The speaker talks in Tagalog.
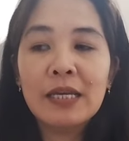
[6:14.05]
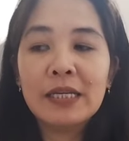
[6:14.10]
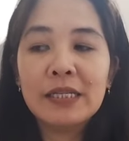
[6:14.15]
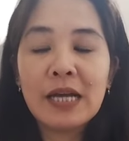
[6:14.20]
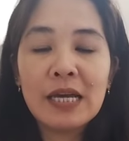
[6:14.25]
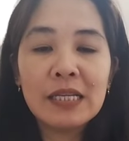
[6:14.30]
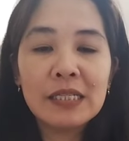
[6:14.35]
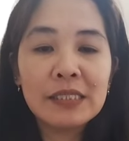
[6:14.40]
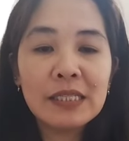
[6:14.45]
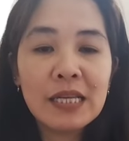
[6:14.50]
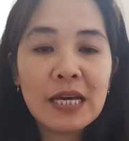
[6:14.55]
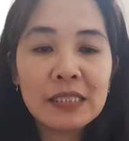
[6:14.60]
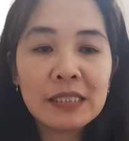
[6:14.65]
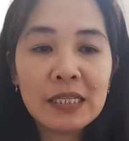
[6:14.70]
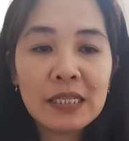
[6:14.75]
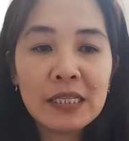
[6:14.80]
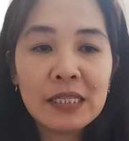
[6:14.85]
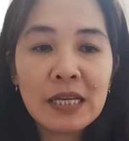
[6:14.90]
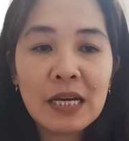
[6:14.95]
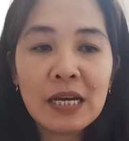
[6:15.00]
igalang din
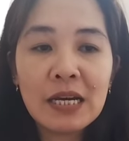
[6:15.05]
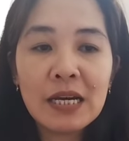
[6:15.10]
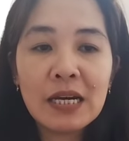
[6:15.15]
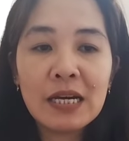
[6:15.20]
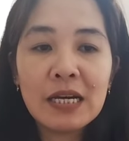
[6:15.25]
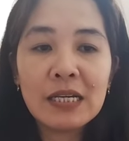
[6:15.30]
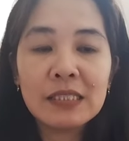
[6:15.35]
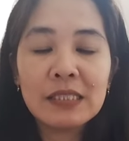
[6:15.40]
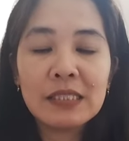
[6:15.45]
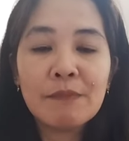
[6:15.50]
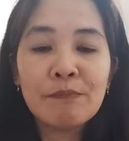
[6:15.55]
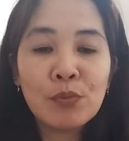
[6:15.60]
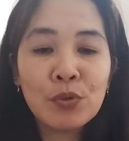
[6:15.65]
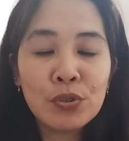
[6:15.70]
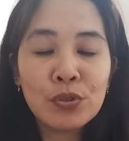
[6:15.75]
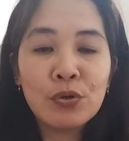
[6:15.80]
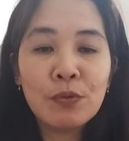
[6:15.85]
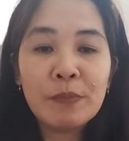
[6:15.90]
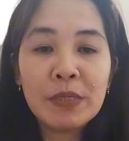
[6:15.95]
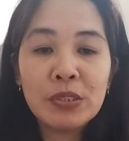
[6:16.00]
natin at uh, yan
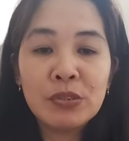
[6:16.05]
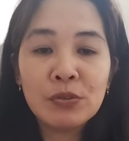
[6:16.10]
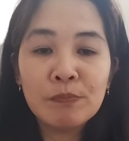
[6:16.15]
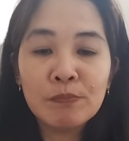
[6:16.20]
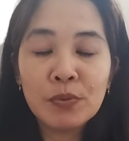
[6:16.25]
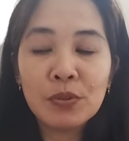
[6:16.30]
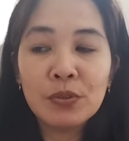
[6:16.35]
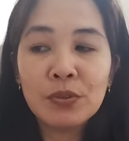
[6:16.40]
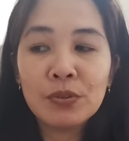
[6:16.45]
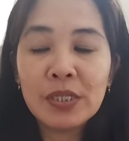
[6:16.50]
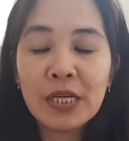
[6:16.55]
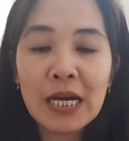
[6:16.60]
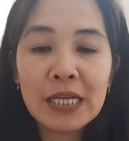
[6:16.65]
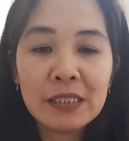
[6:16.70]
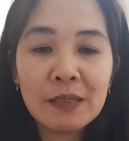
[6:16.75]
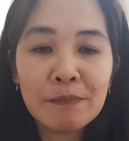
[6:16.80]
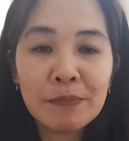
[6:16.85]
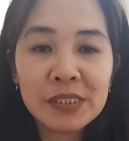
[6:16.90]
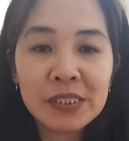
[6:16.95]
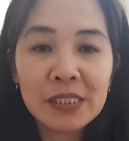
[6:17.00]
po yung opinion po ng
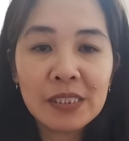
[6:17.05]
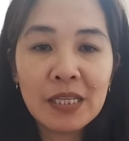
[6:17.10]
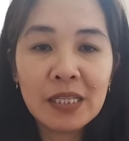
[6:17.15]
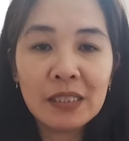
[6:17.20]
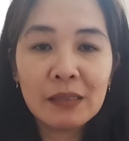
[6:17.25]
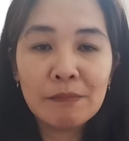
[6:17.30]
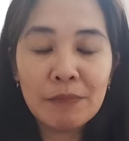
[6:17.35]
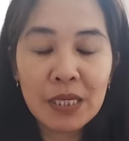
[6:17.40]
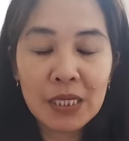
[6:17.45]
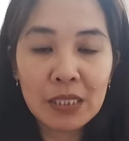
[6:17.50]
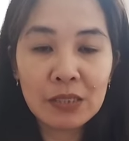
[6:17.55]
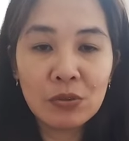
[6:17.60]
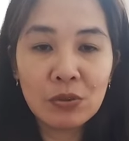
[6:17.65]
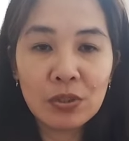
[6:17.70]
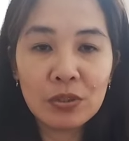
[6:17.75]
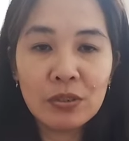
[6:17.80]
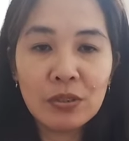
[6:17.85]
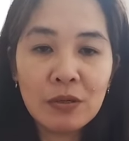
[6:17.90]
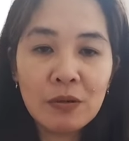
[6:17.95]
ating President Berador,